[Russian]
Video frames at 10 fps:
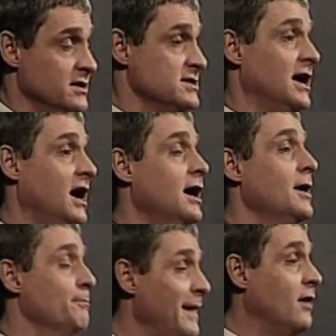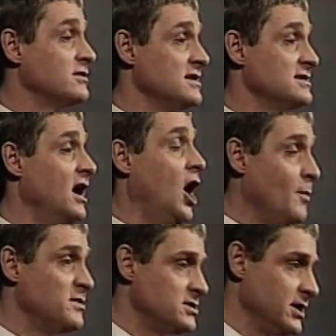Мы знаем, что такое горы.
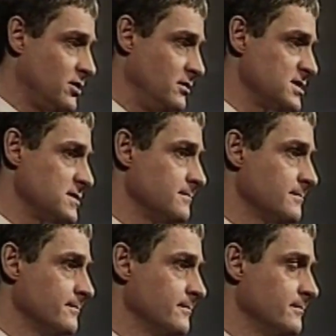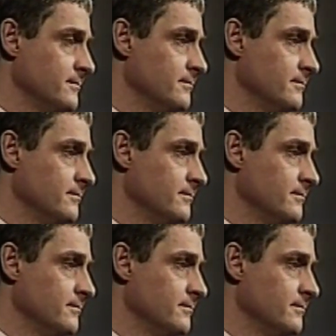Горы — это препятствие.